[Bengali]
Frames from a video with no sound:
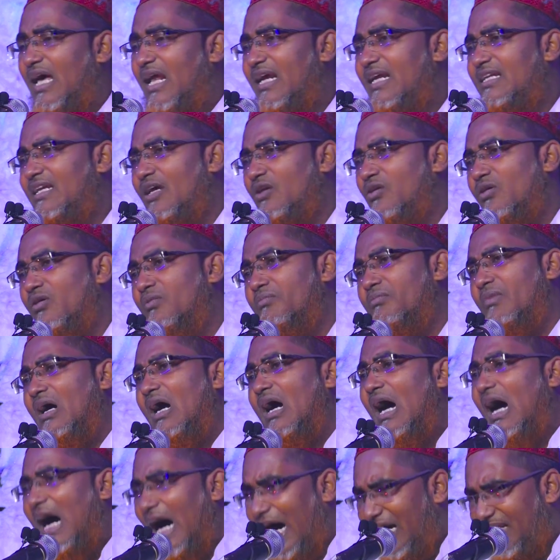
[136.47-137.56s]
তারা যেন
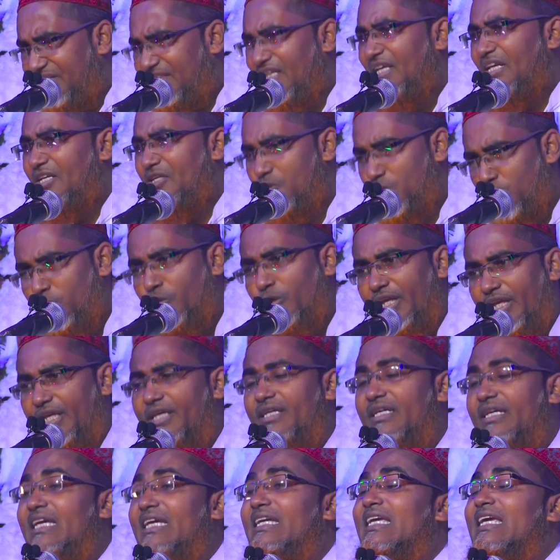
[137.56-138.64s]
হাতের
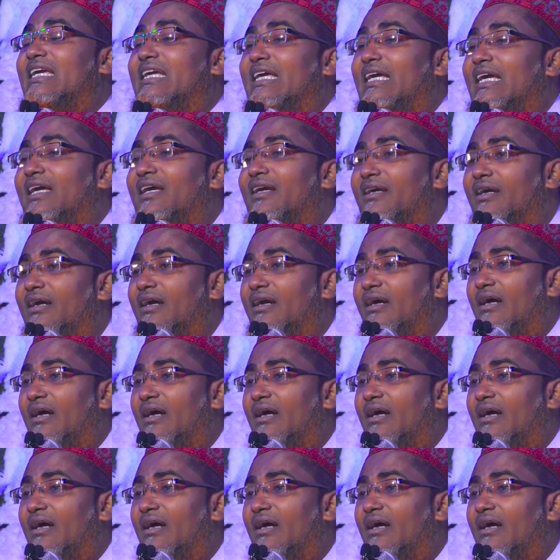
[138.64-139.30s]
চুড়ি কি কি কি